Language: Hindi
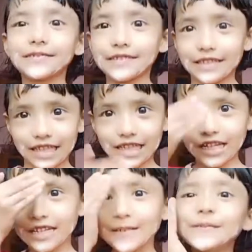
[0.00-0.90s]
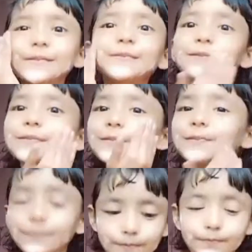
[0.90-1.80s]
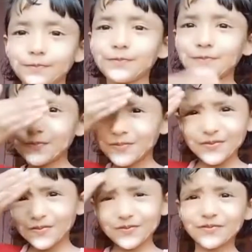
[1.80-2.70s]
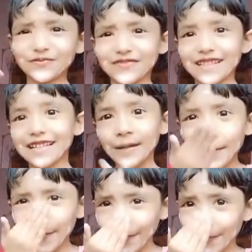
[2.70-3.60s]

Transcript: थोड़ा थोड़ा है अभी लाल किनारे से और वैसे ठीक है अभी